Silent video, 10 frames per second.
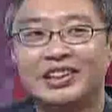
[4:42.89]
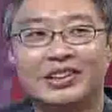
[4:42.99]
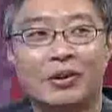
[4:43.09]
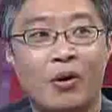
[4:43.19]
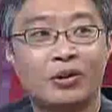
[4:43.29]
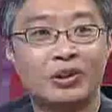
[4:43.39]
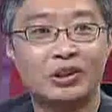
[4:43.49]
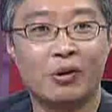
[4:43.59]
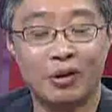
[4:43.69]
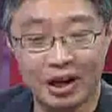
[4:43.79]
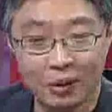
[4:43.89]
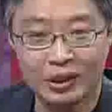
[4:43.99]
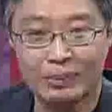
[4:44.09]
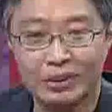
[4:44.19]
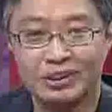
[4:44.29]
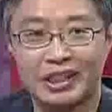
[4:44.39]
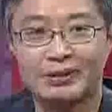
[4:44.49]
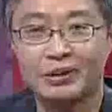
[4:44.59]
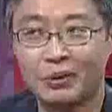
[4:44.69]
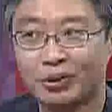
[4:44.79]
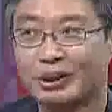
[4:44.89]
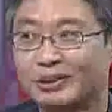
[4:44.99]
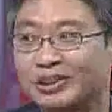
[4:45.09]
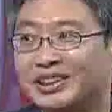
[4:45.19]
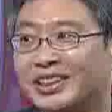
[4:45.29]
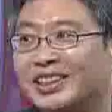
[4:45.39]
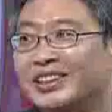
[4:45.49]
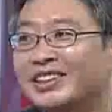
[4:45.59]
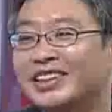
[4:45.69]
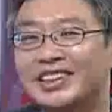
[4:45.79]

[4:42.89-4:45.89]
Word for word: 그 어른들은 원래 꼭 다물었던 사람은 꼭 다물고 있잖아요.